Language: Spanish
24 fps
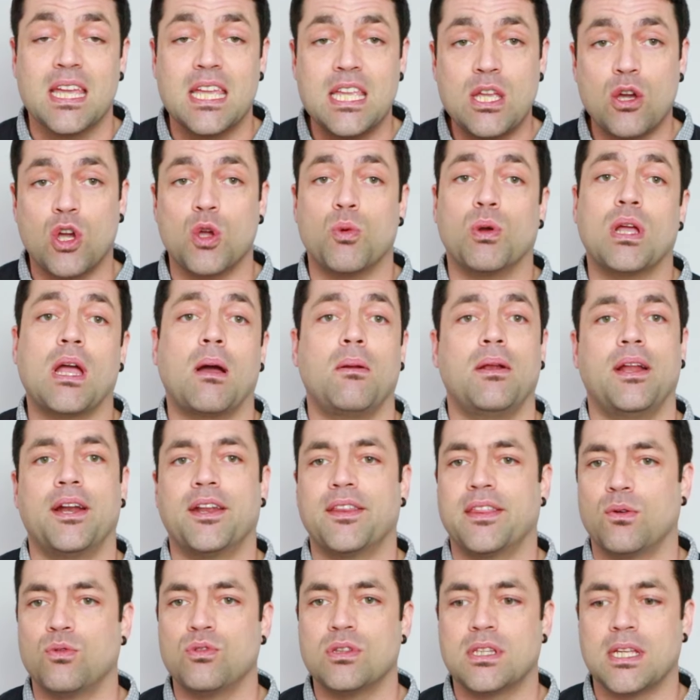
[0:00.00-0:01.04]
Y hoy voy a hablar
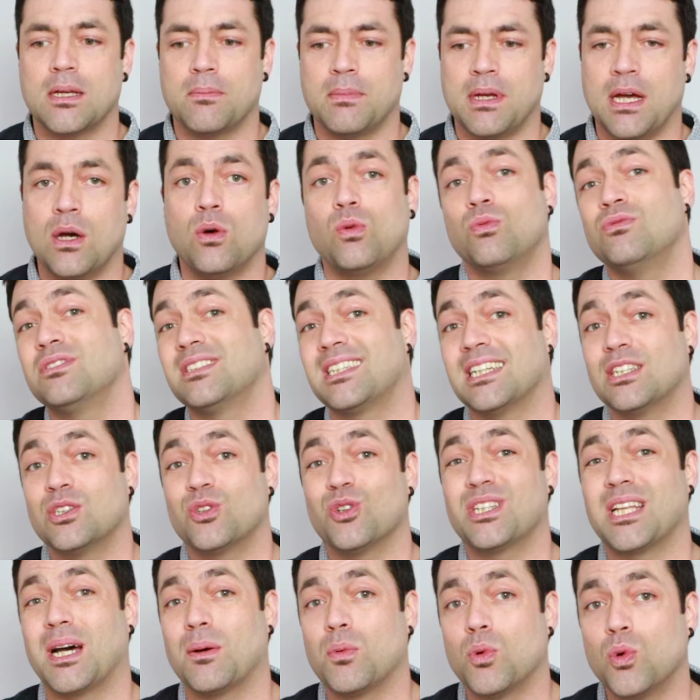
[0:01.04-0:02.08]
de un tema un
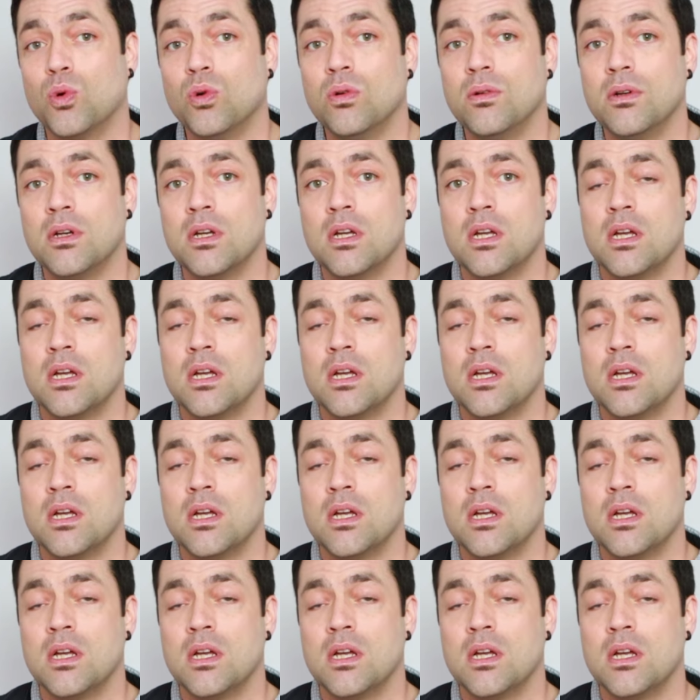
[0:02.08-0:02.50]
tanto tabú.